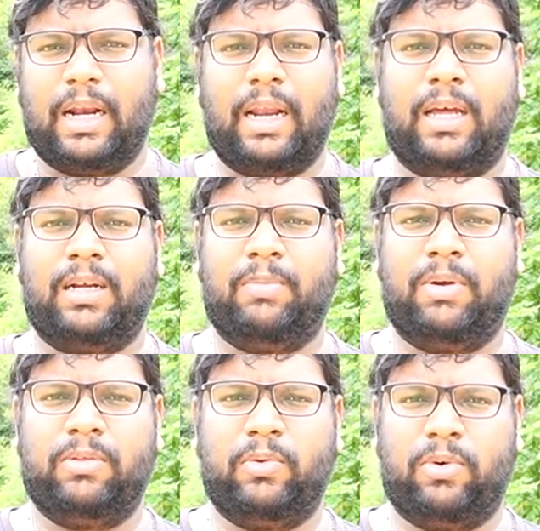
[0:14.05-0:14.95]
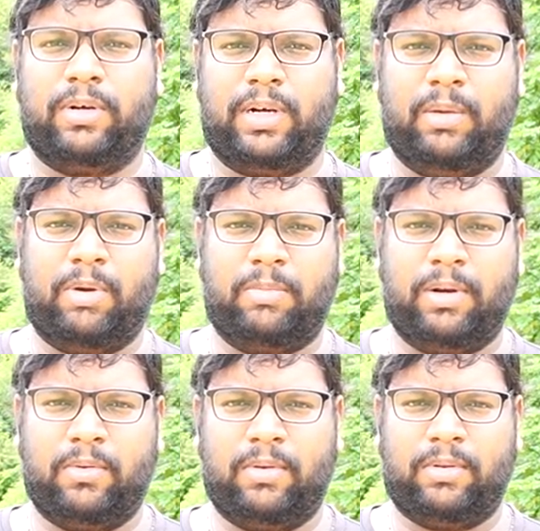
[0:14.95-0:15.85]
எல்லாருக்குமே வந்து ஒரு ட்ரீம்
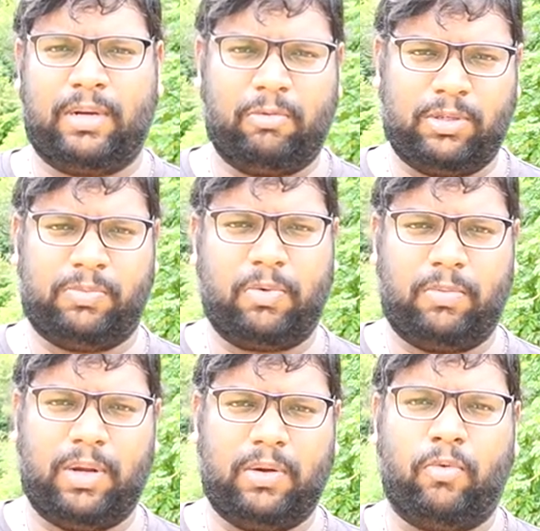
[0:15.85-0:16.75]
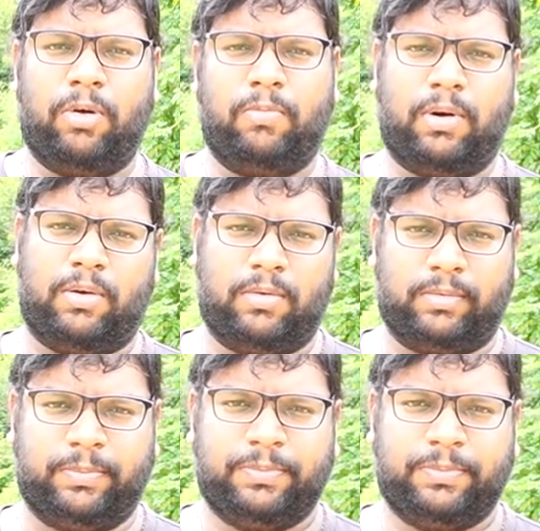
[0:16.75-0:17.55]
அப்படின்னு இருந்ததுன்னா ஒரு ஸ்போர்ட் பைக்கை ஓன் பண்ணணும்